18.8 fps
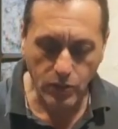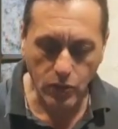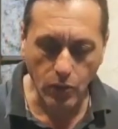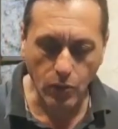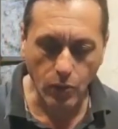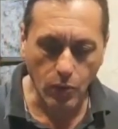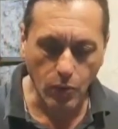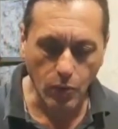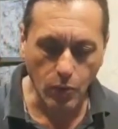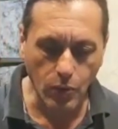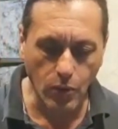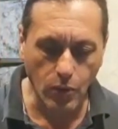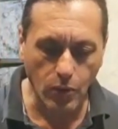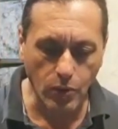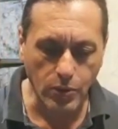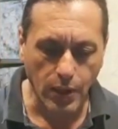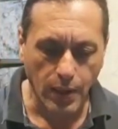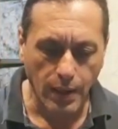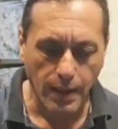son
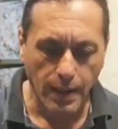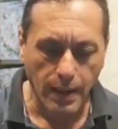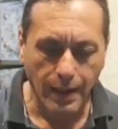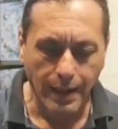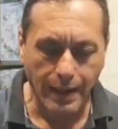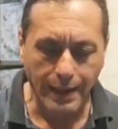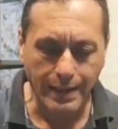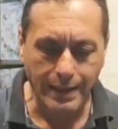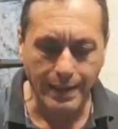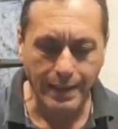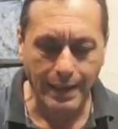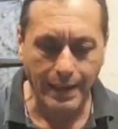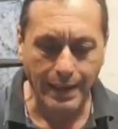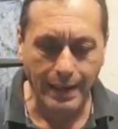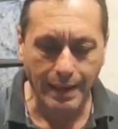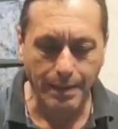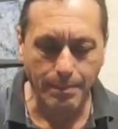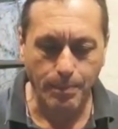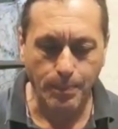unos
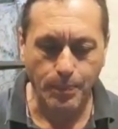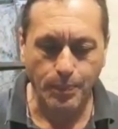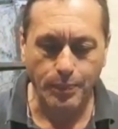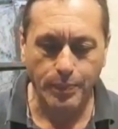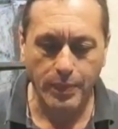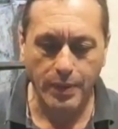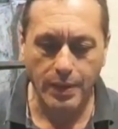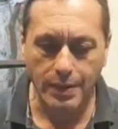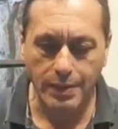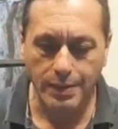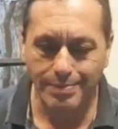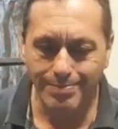este, mm,